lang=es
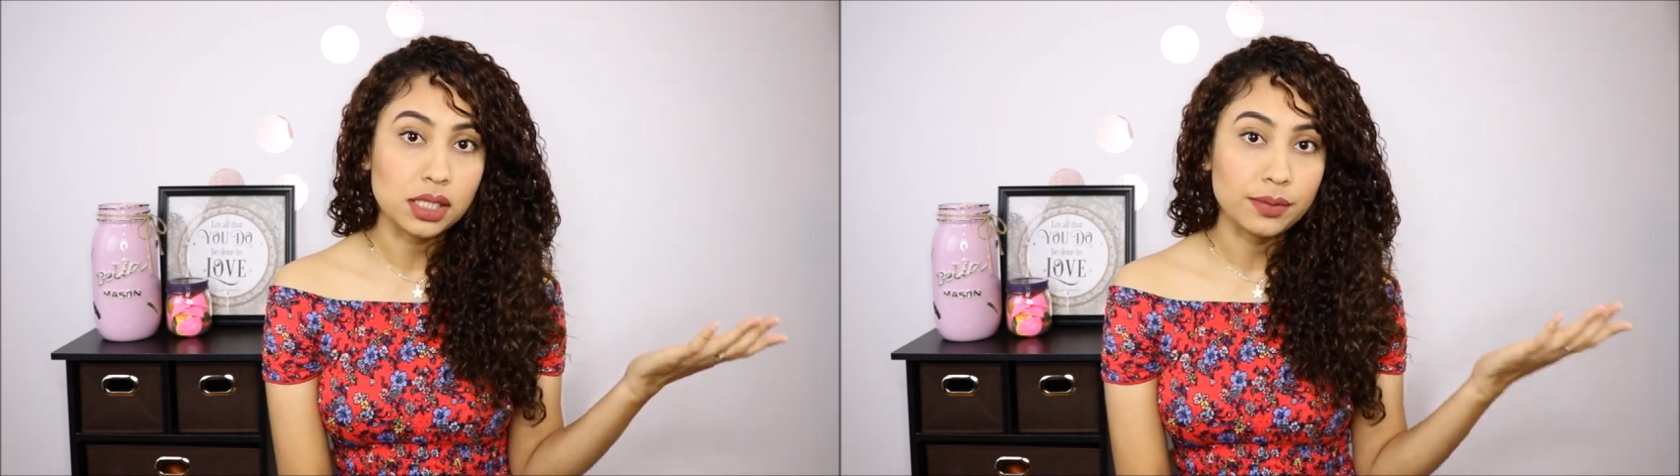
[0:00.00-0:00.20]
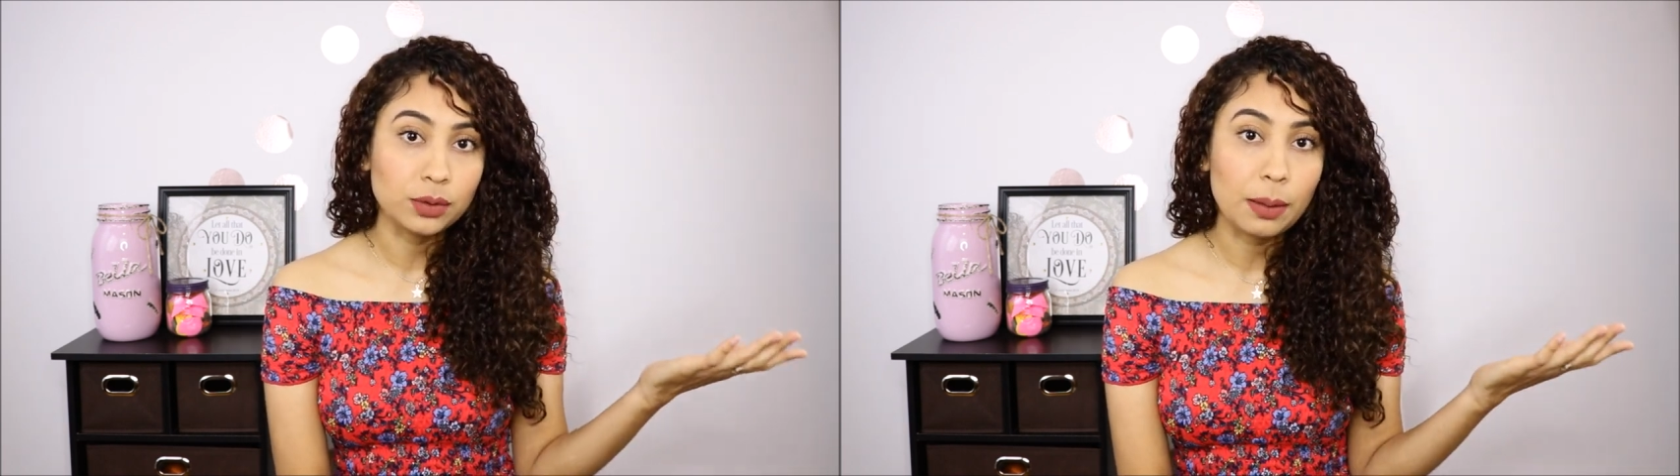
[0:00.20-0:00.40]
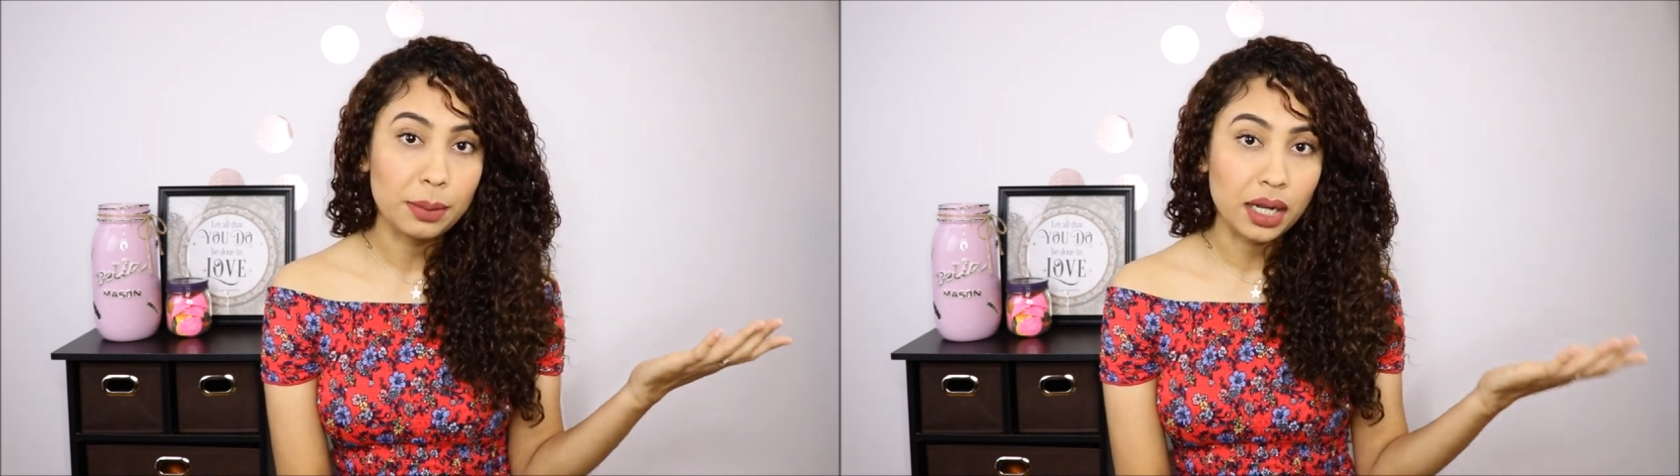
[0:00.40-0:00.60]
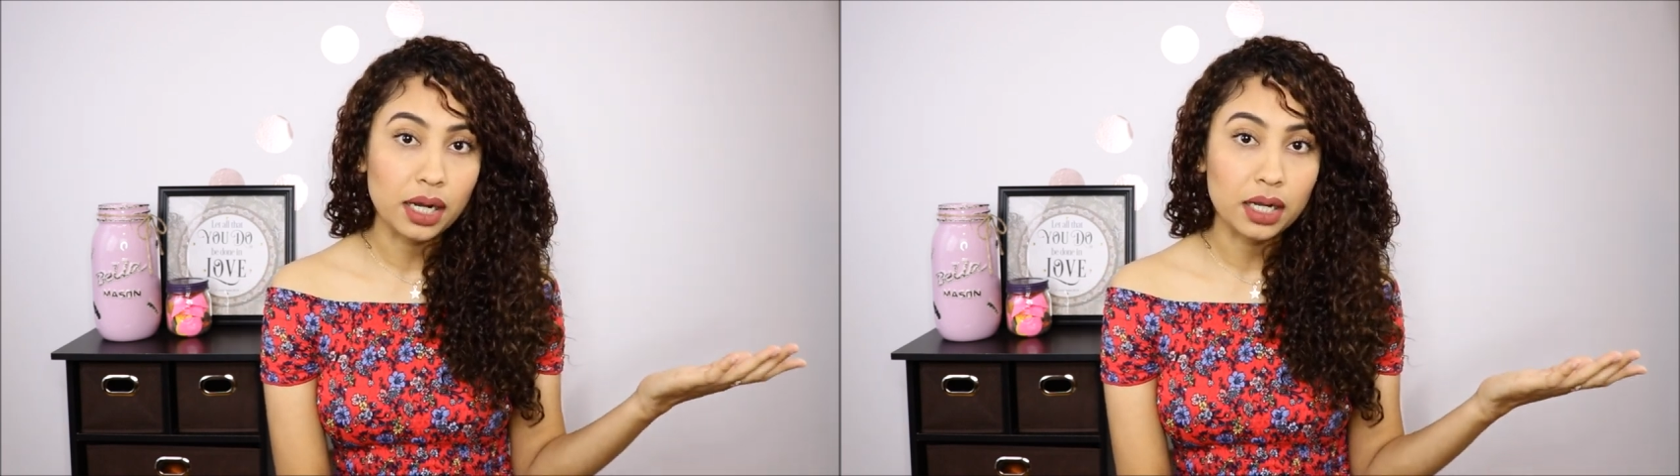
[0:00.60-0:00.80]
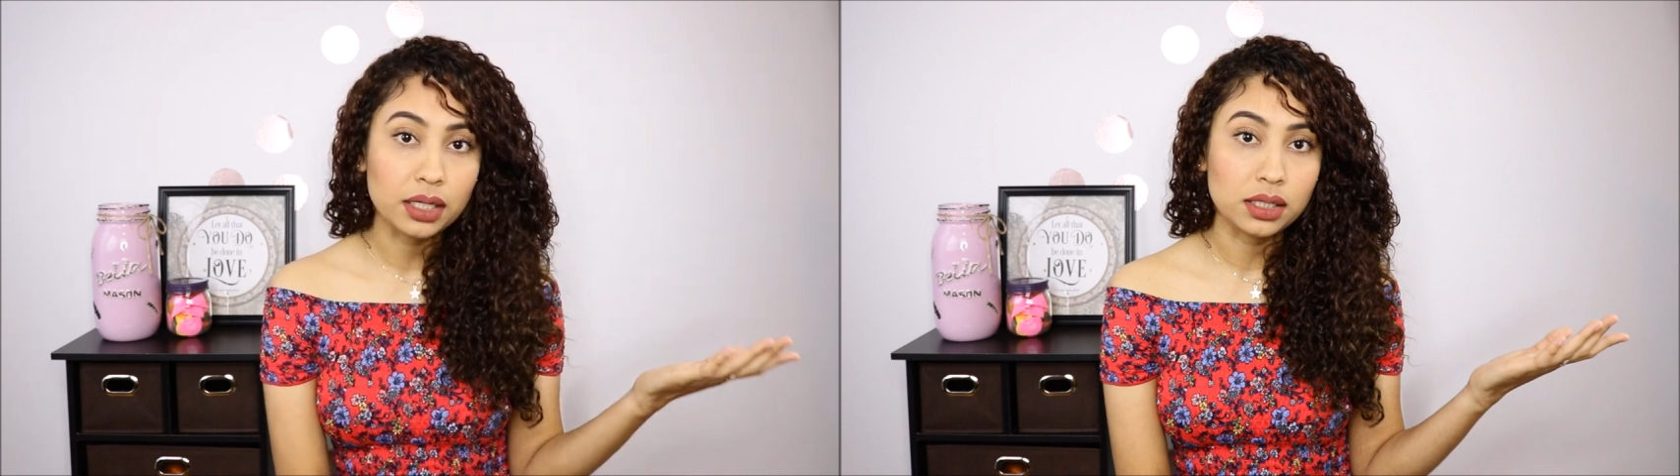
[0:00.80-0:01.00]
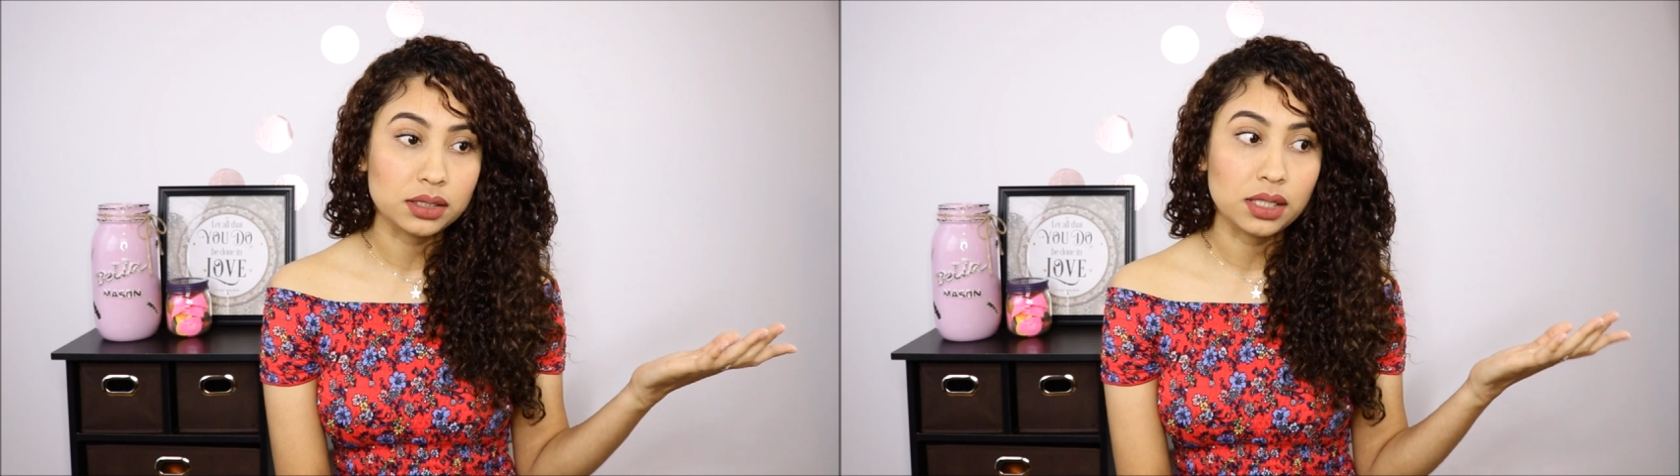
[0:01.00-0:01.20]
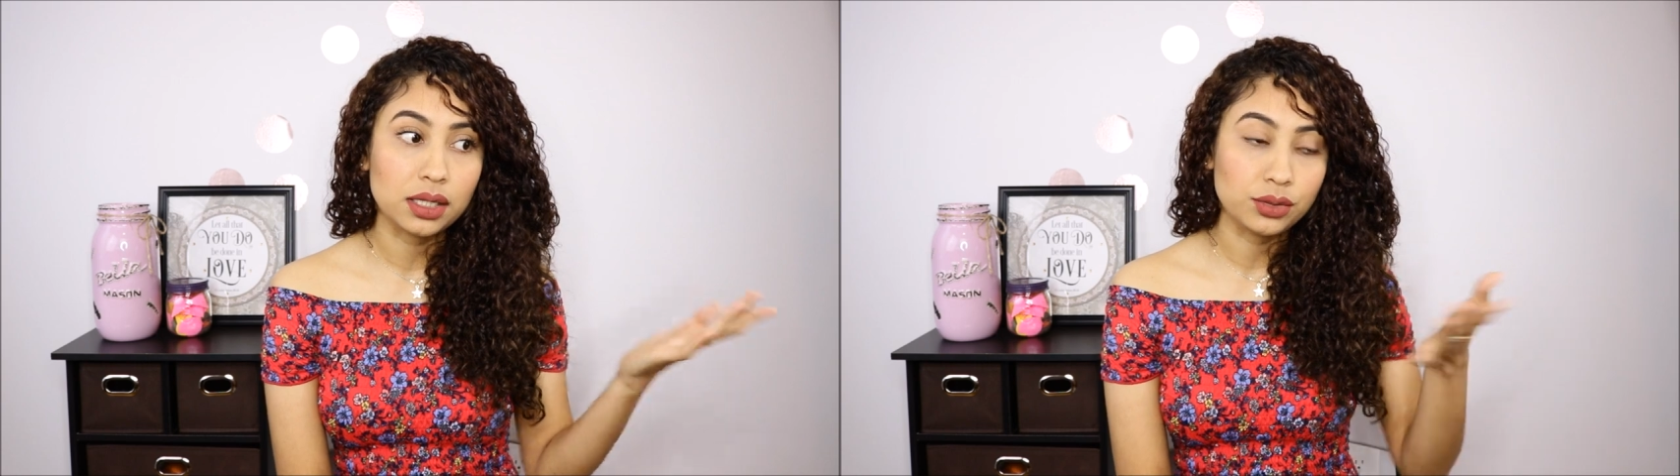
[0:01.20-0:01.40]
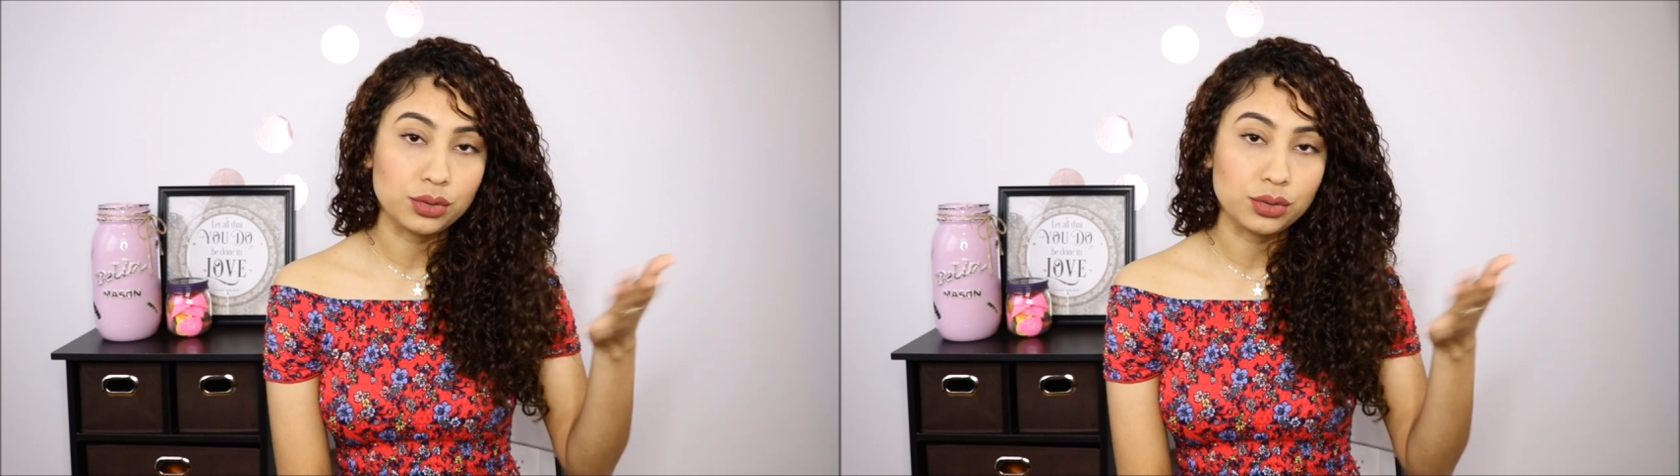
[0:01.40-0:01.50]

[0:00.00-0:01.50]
había una plaga en esa